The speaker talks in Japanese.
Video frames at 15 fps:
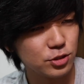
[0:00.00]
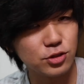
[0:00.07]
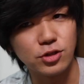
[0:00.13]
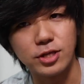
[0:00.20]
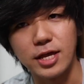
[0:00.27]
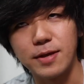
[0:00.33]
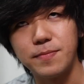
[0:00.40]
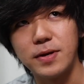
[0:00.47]
ちょっと
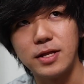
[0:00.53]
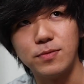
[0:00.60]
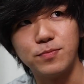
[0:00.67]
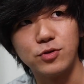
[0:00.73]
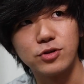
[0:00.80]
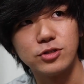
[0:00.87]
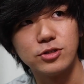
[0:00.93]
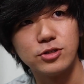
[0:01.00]
ね、今
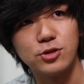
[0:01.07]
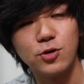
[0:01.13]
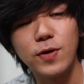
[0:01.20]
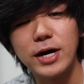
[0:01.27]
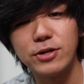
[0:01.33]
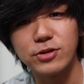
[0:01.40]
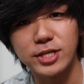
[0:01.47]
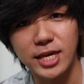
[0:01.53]
僕、
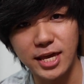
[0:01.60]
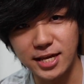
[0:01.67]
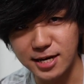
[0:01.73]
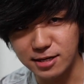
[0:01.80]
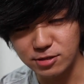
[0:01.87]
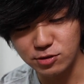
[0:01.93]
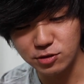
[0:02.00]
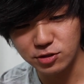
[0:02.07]
とある計
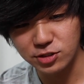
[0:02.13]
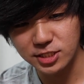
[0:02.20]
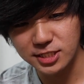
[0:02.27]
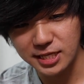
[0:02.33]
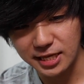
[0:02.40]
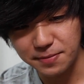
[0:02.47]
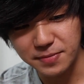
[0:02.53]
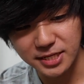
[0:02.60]
画をし
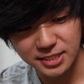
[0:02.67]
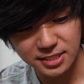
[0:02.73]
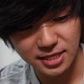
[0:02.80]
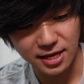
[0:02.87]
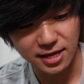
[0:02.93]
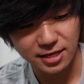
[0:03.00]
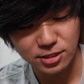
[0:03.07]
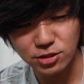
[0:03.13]
ていまして、